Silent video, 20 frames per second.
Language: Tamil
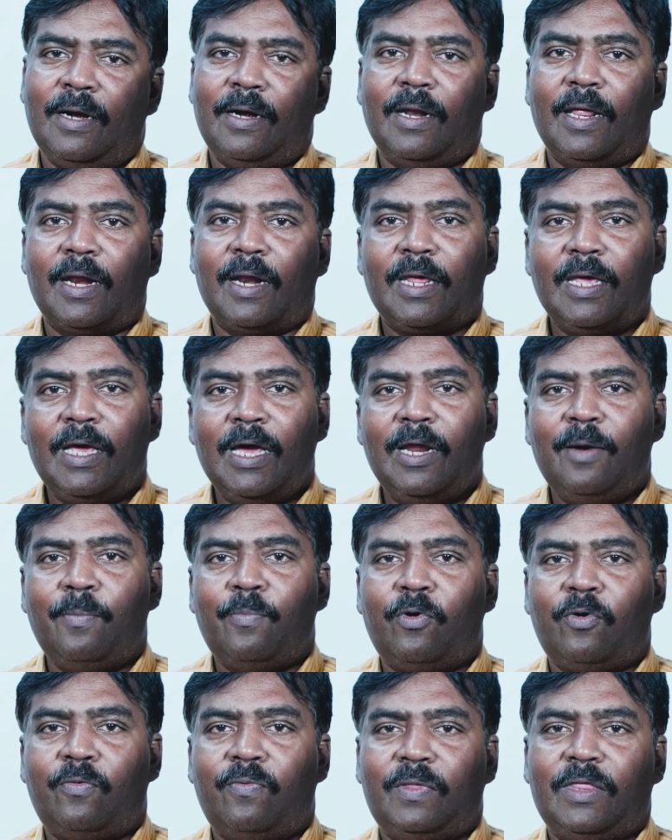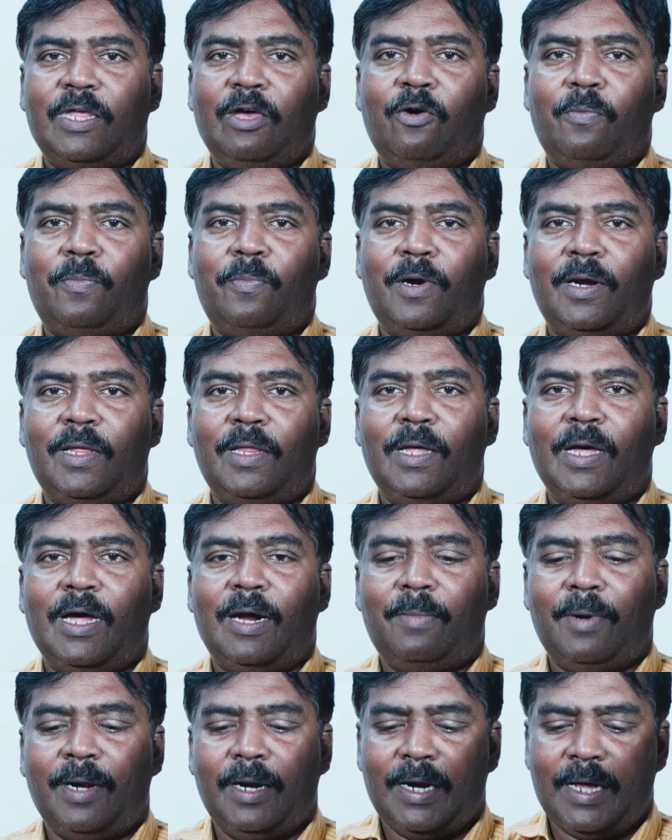நிறைய இன்புட் தேவைப்படுது
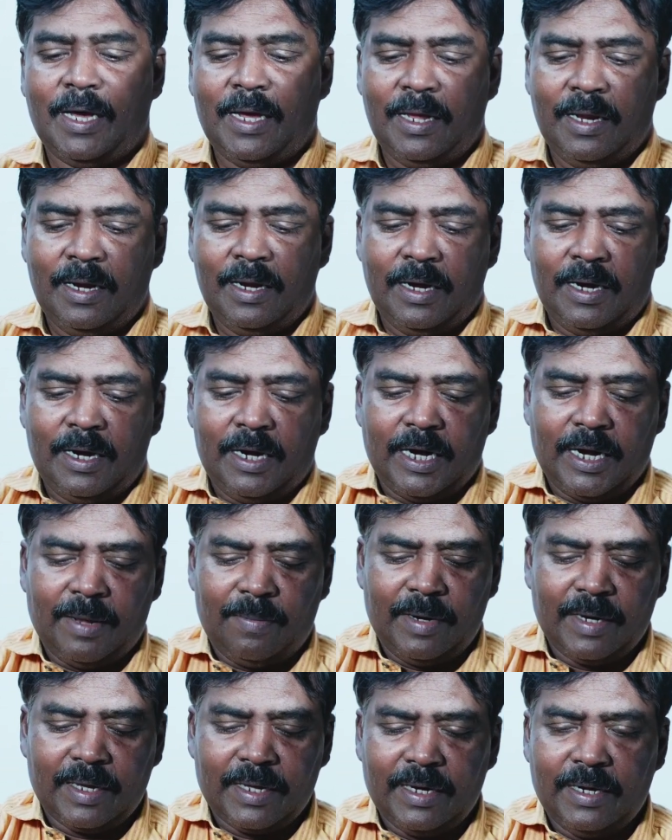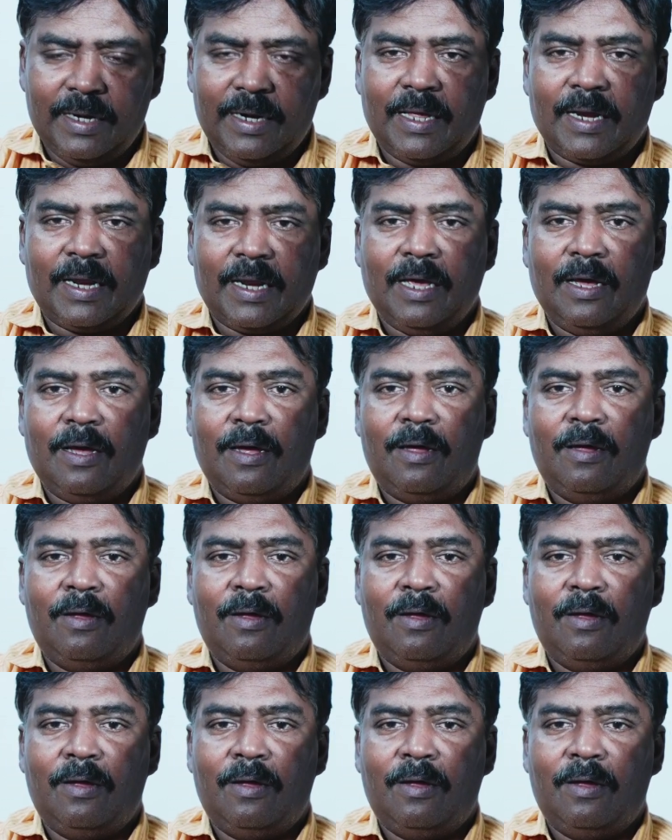அப்படின்னா நம்மளுக்கு நிறையா